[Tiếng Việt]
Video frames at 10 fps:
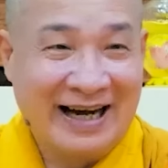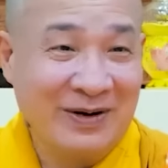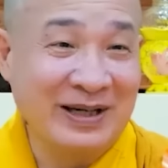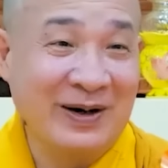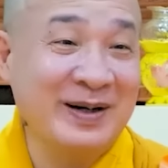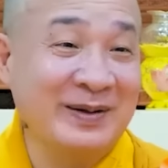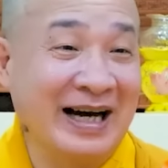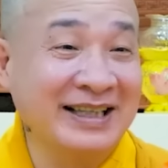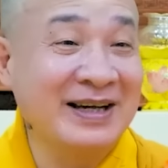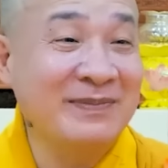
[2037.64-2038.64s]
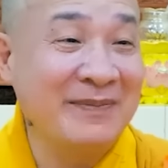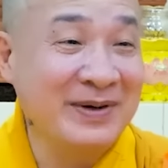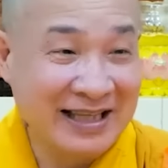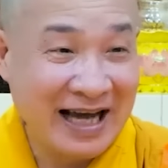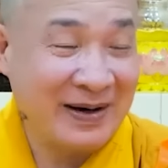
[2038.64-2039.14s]
đâu nổi đâu, đợi tới
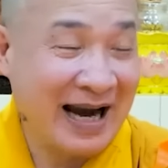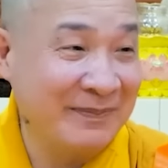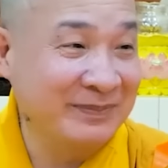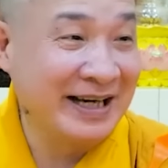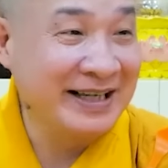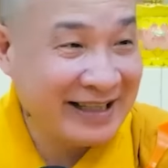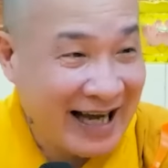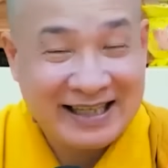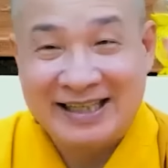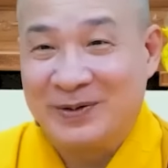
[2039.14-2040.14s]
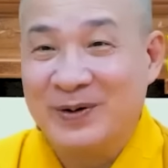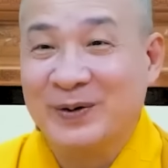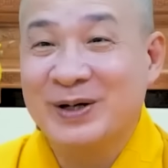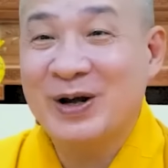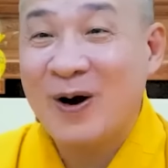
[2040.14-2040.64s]
30 Tết mà 29 Tết nó chủ
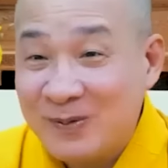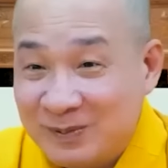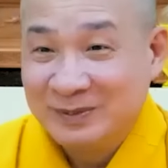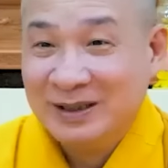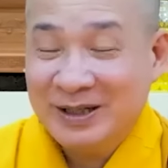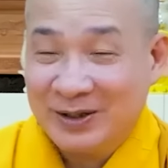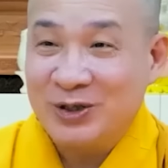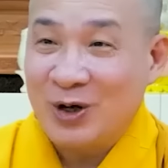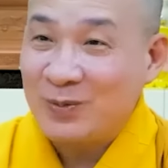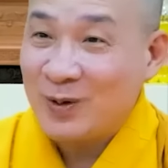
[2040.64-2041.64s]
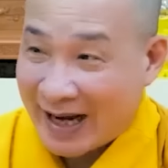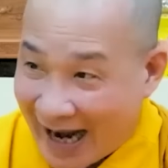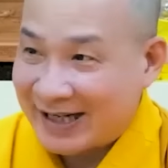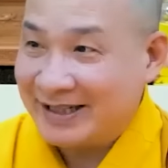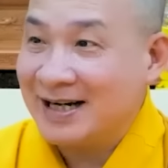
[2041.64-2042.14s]
hụi nó trốn. Nó trốn nó
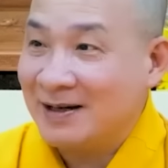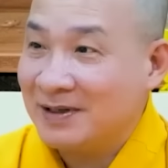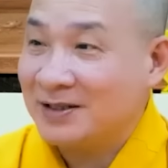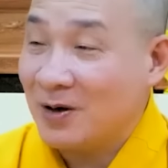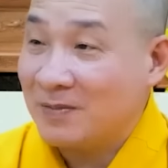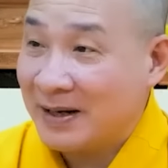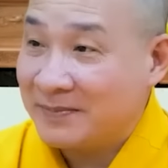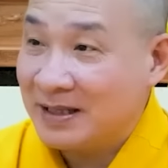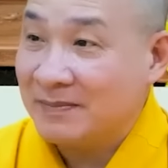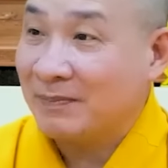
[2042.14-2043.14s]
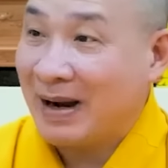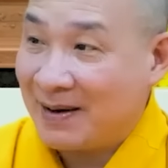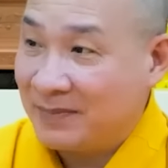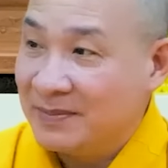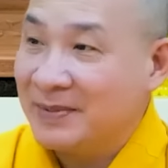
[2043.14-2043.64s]
ngặt vậy không, nó trốn 29 mà
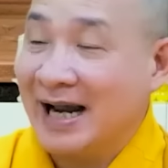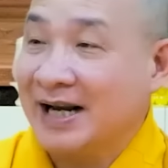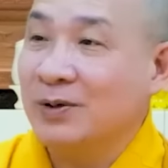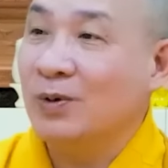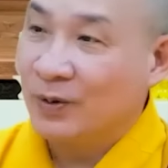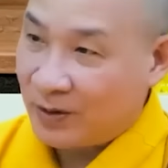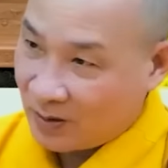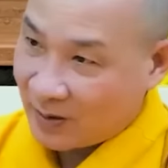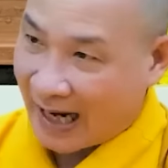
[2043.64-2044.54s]
30 mấy ngày kêu hụi nó